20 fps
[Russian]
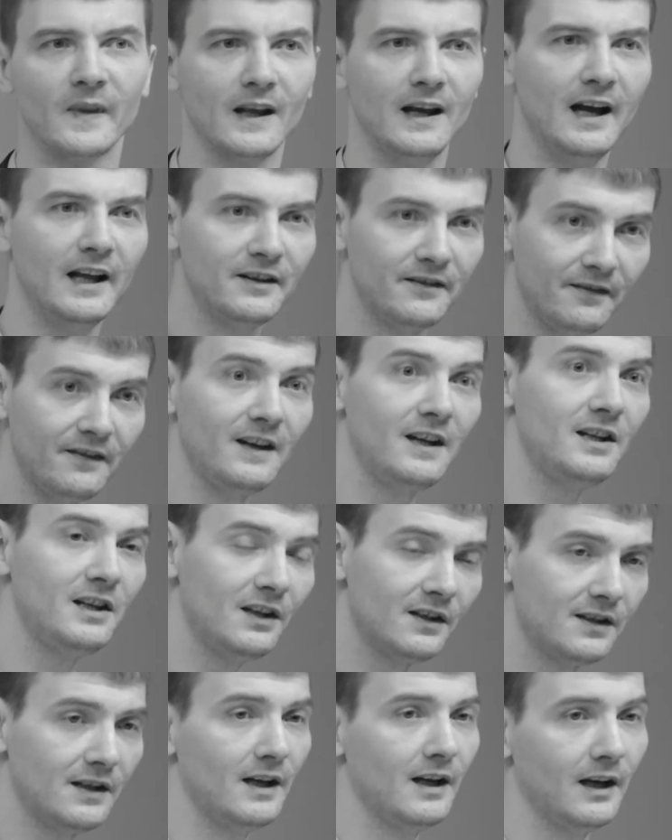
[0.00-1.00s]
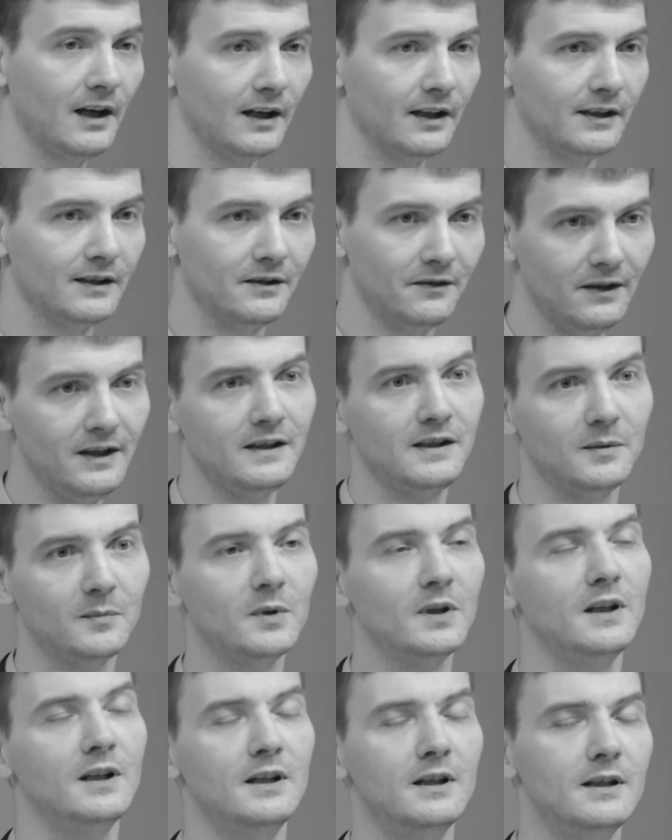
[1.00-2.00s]
а две недели, две
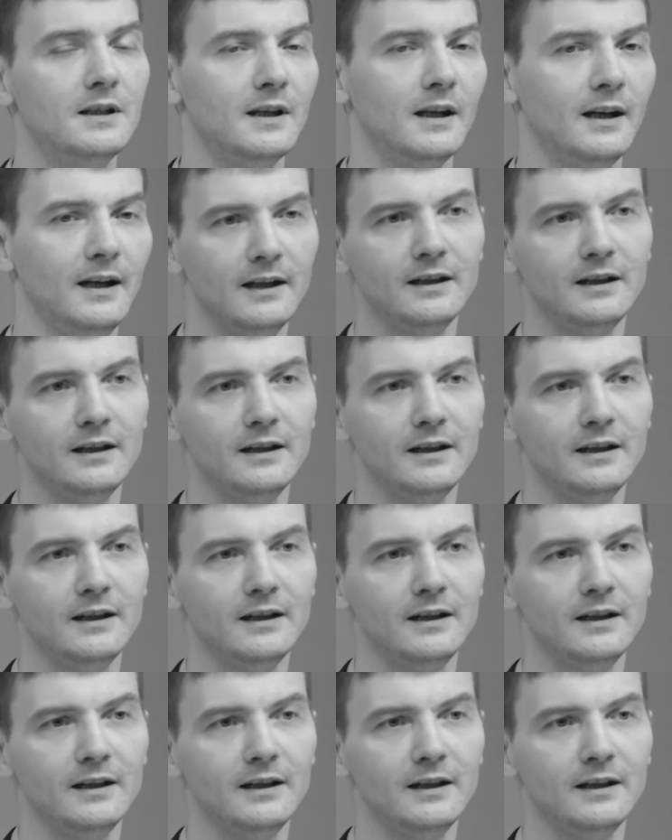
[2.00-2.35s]
земные недели.